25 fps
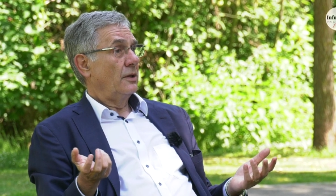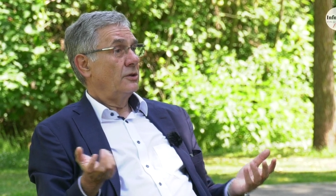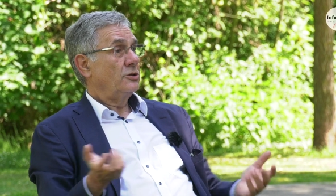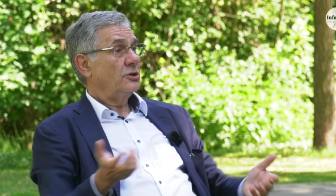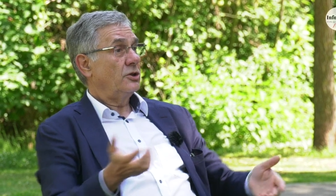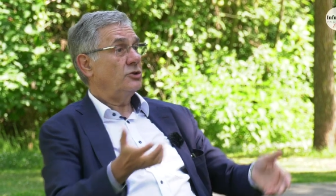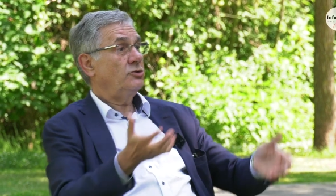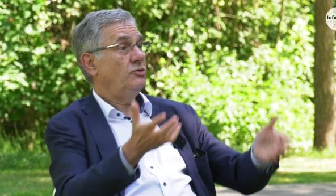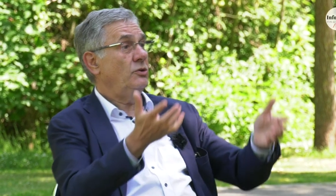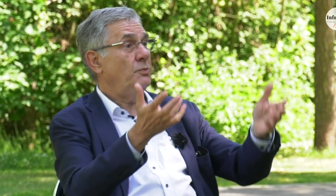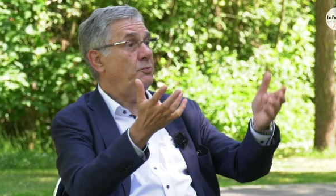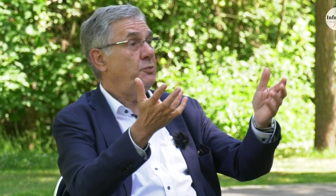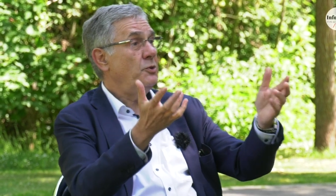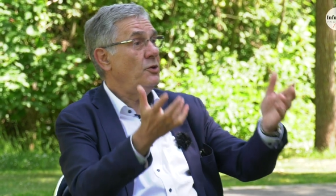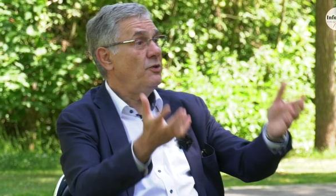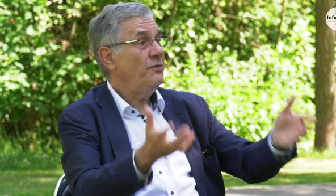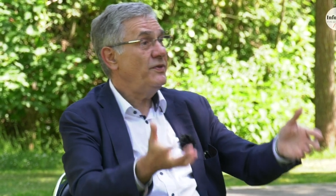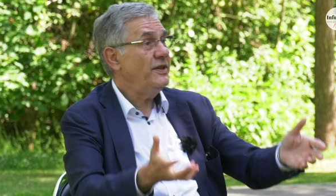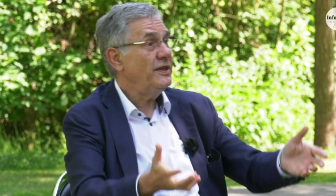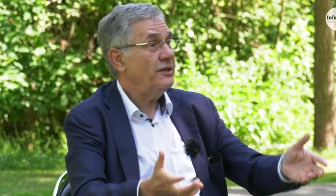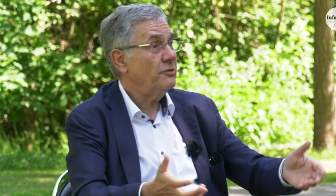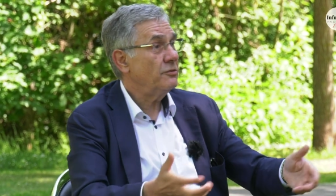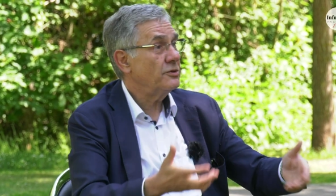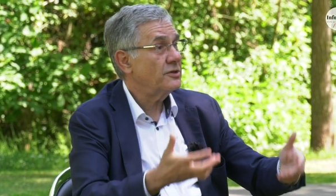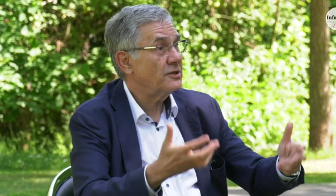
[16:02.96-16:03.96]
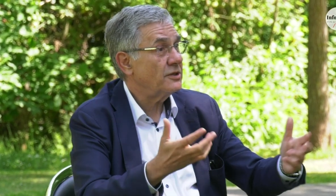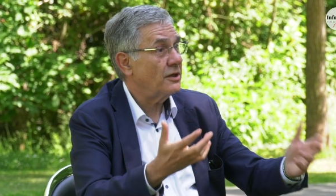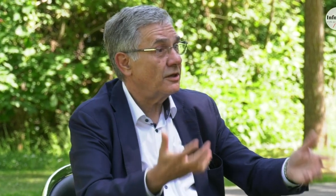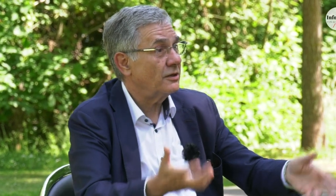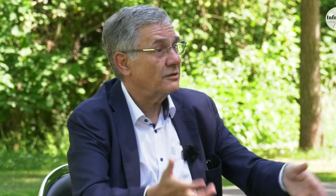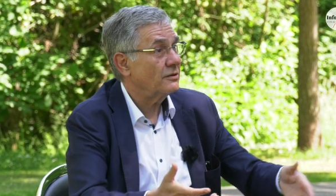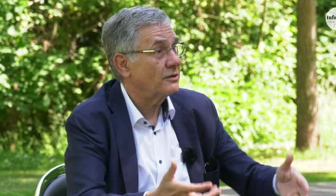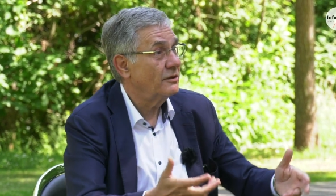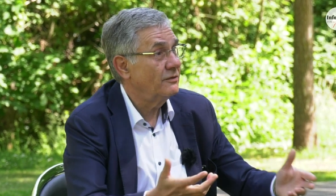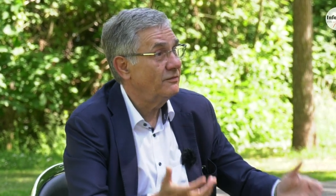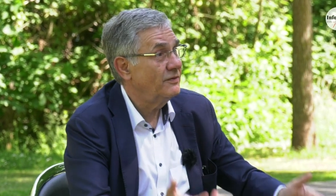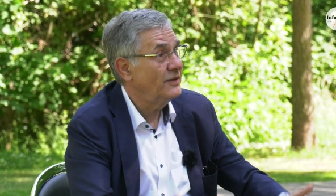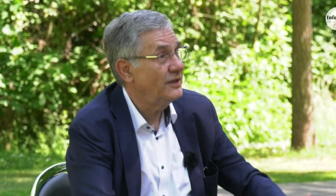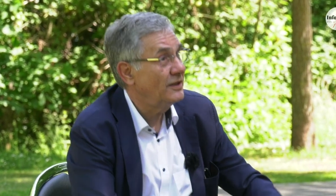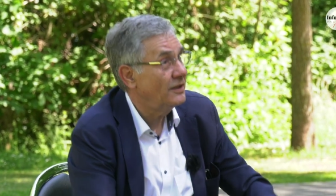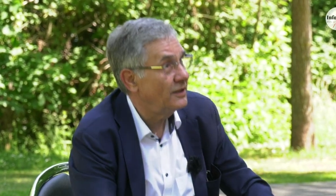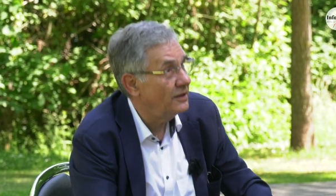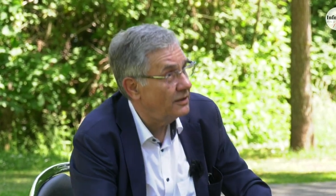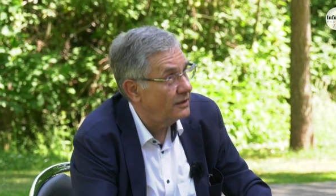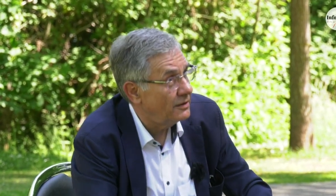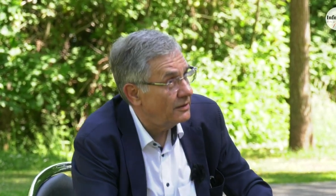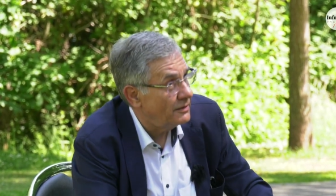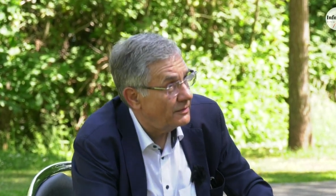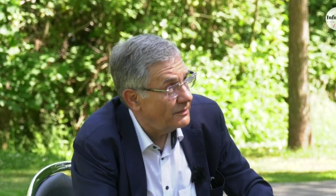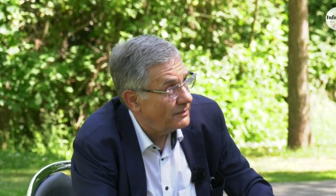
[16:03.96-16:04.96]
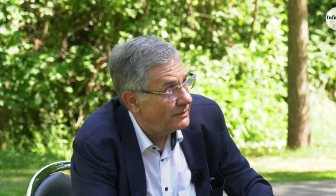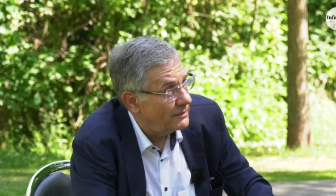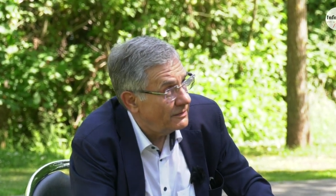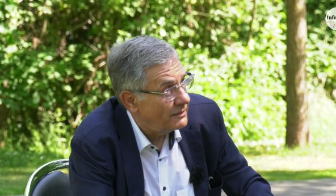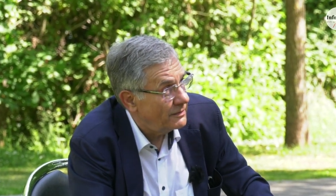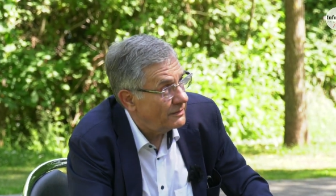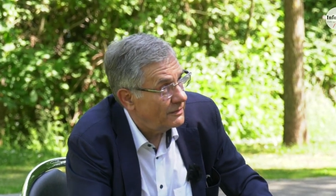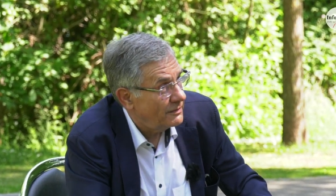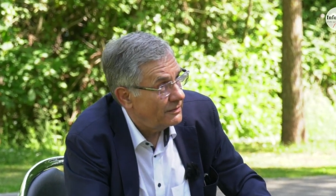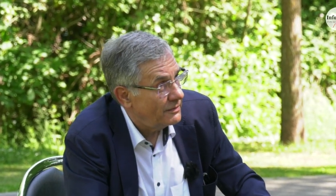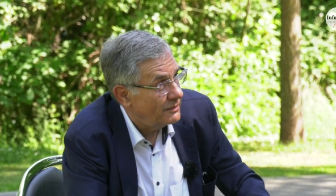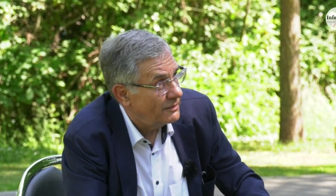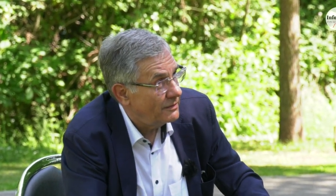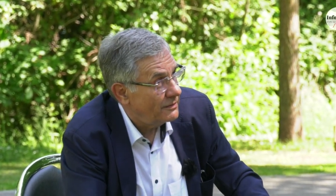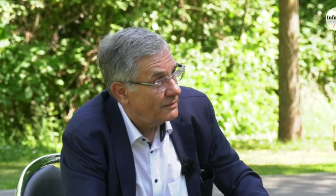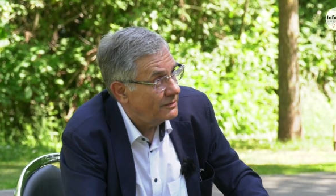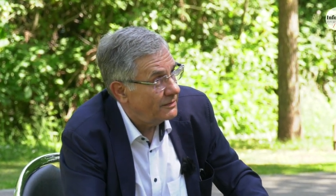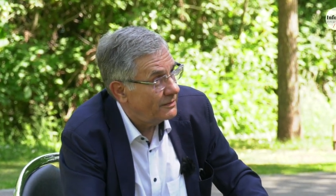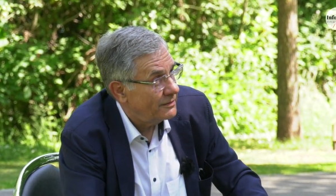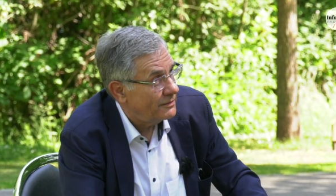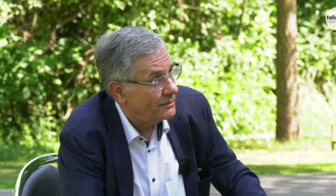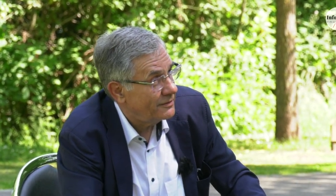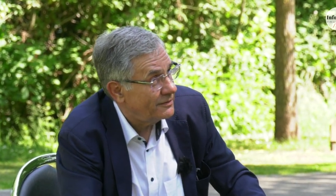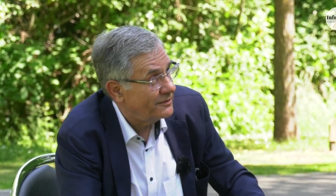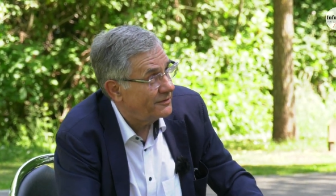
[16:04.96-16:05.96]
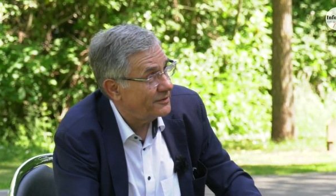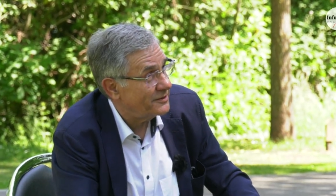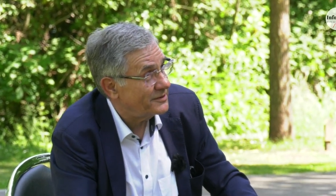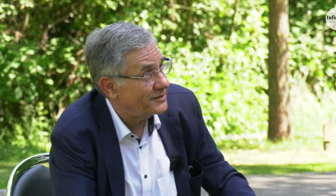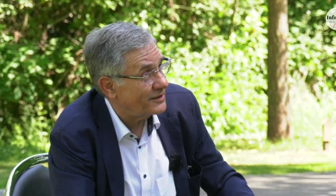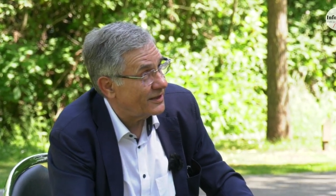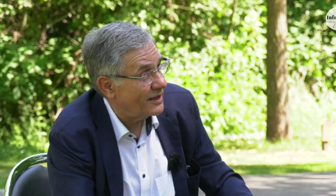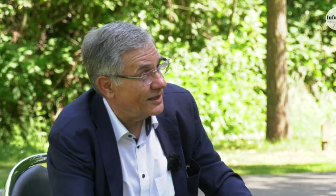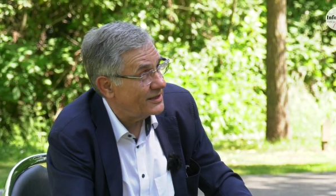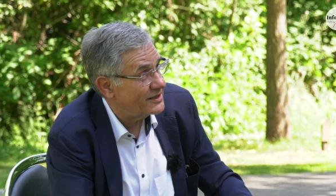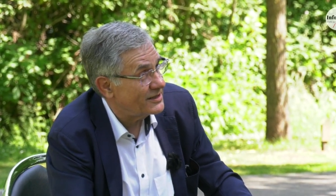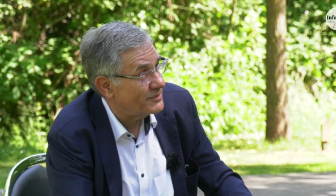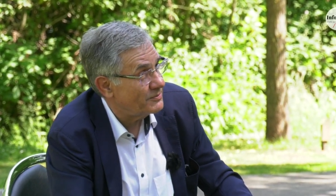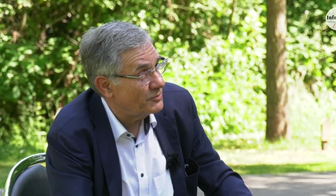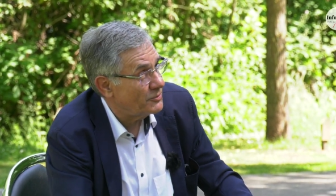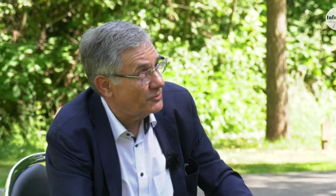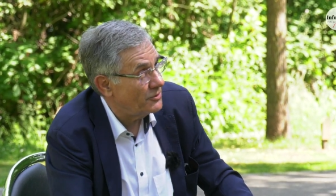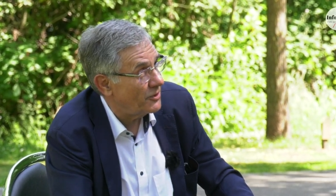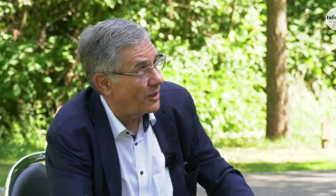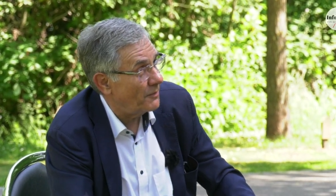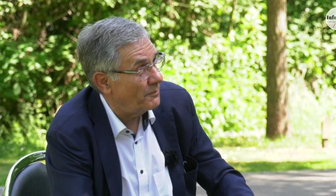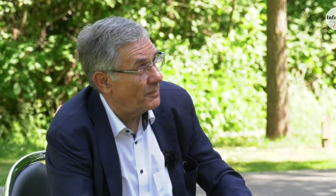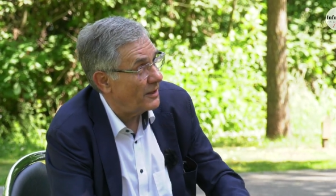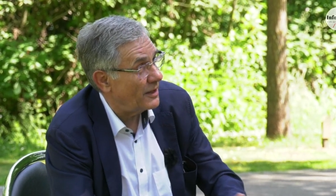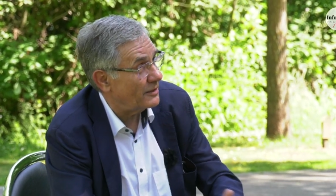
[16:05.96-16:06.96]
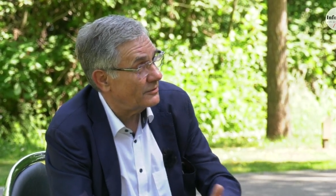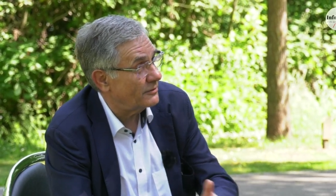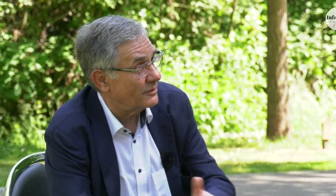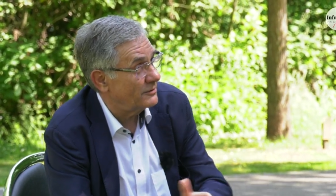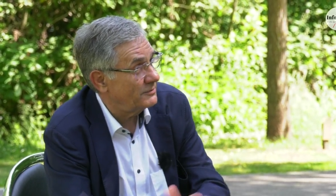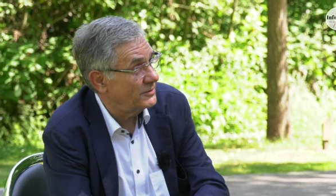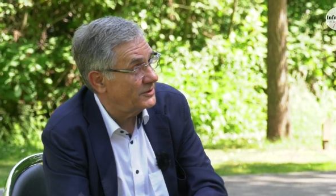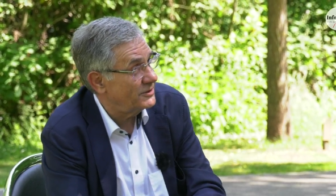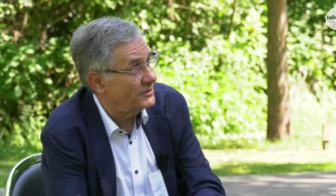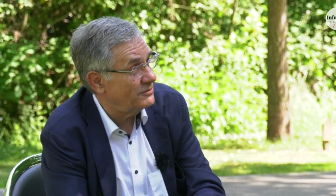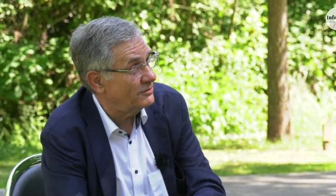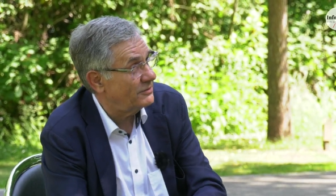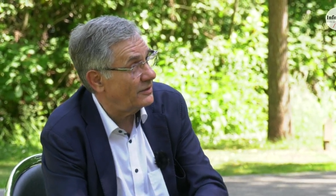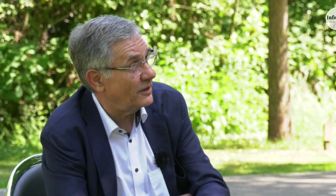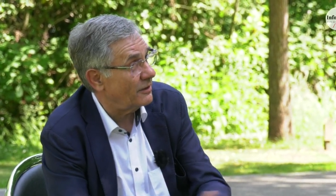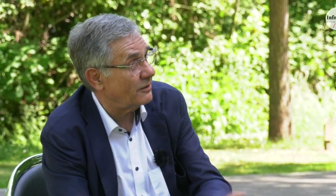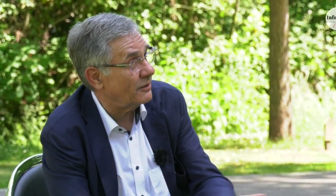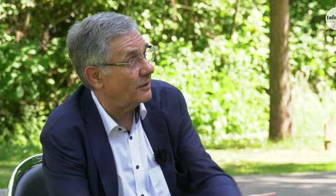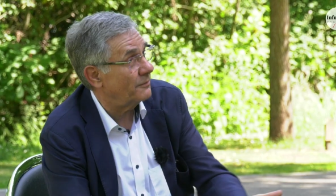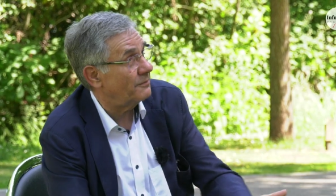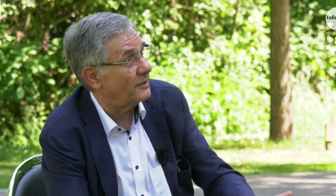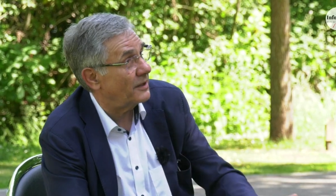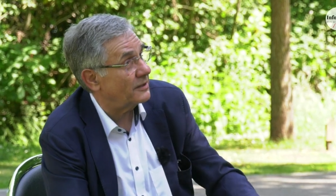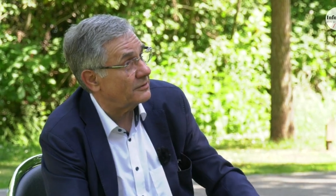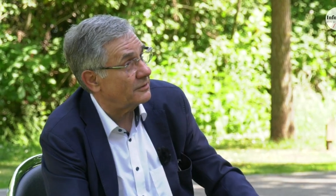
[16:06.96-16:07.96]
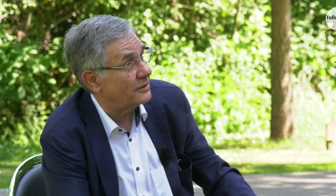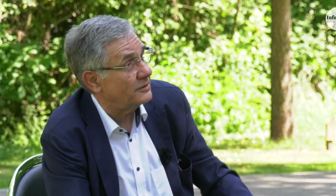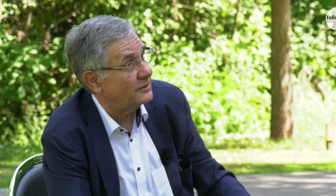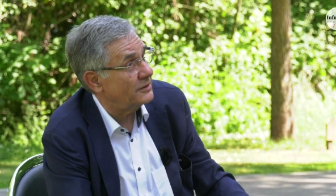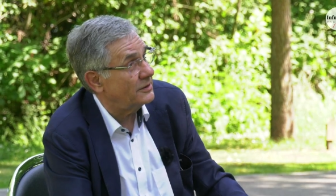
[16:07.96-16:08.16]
Je suis plus vite au centre-ville de Strasbourg en partant de Bischwiller qu'en partant